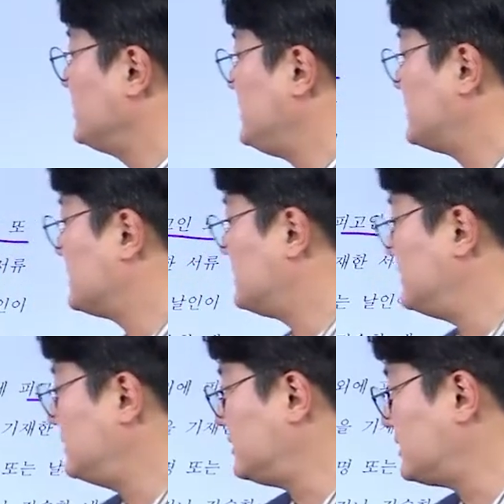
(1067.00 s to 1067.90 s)

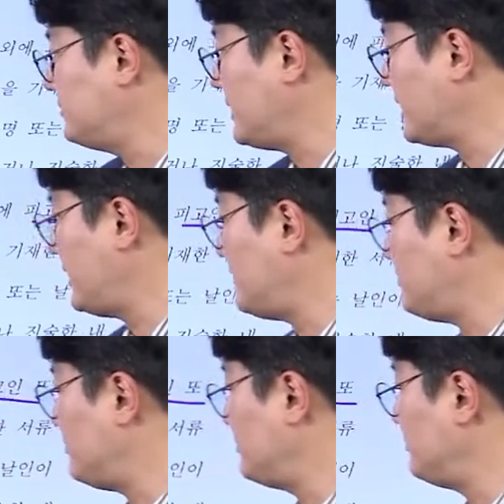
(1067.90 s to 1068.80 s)
디스크, 그 밖에
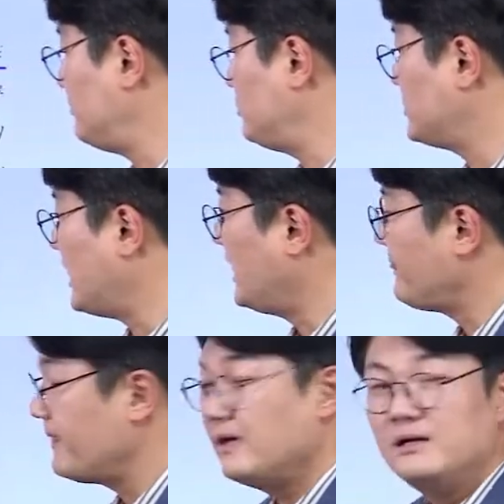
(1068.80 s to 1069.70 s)

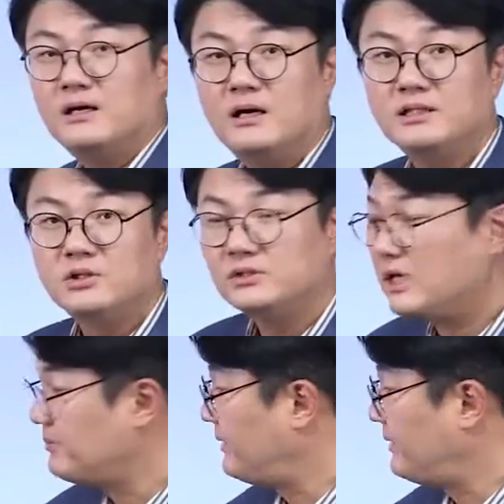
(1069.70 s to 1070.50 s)
유사한 어, 저장